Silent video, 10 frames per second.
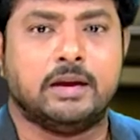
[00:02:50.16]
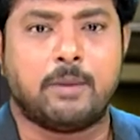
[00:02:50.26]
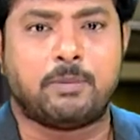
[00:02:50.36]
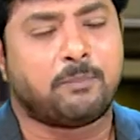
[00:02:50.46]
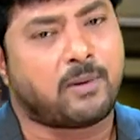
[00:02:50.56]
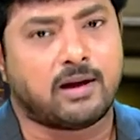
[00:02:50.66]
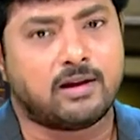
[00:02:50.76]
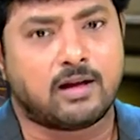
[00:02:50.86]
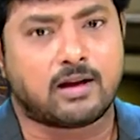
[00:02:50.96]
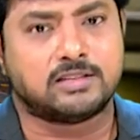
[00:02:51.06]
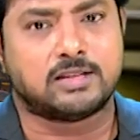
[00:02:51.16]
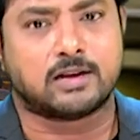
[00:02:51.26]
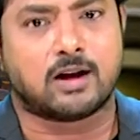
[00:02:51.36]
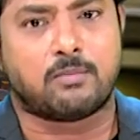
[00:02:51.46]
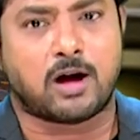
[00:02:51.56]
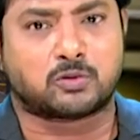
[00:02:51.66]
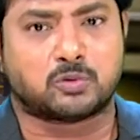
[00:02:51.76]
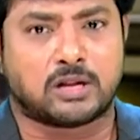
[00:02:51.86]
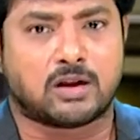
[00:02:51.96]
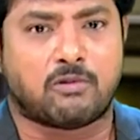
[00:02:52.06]
ఏపీ పాలనా రాజధానిగా
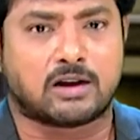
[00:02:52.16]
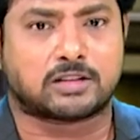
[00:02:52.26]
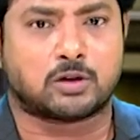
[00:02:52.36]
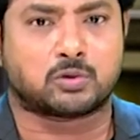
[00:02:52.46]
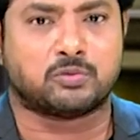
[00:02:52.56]
మారుతుందన్న వార్తలతో